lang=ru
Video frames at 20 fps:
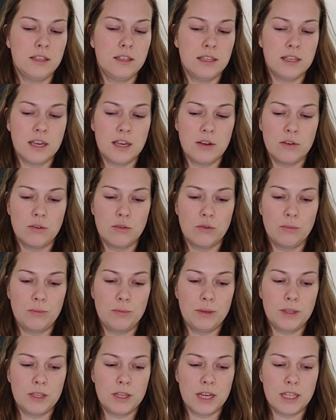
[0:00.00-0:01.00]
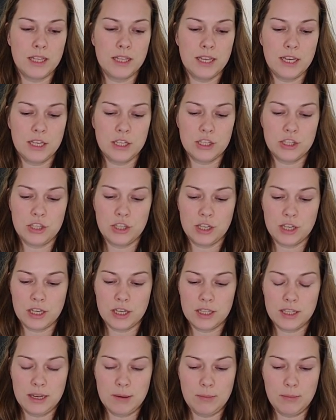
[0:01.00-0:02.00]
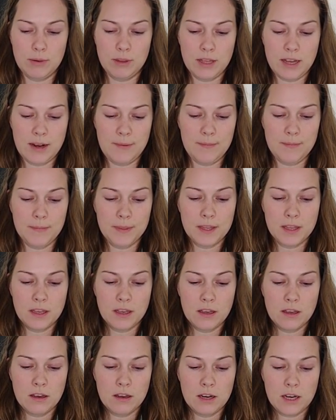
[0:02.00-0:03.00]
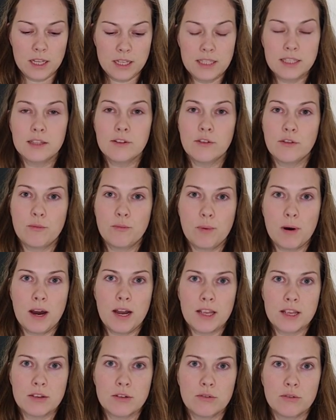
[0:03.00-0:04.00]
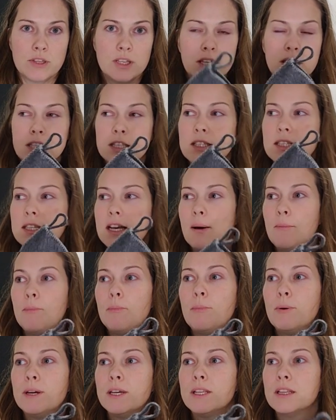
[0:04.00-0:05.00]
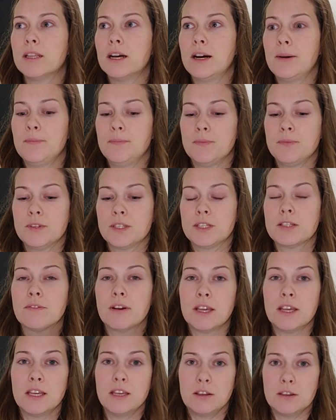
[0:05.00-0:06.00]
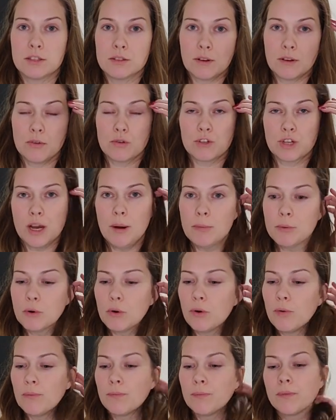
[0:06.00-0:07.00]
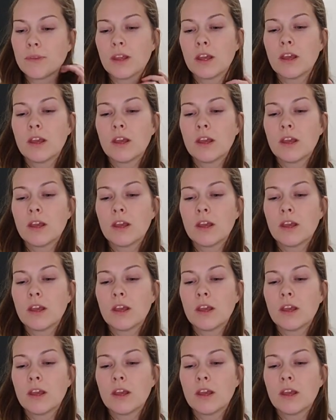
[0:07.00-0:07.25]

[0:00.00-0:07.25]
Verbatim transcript: Я ее купила однажды, когда была ходила в баню и забыла свои, свою шапку.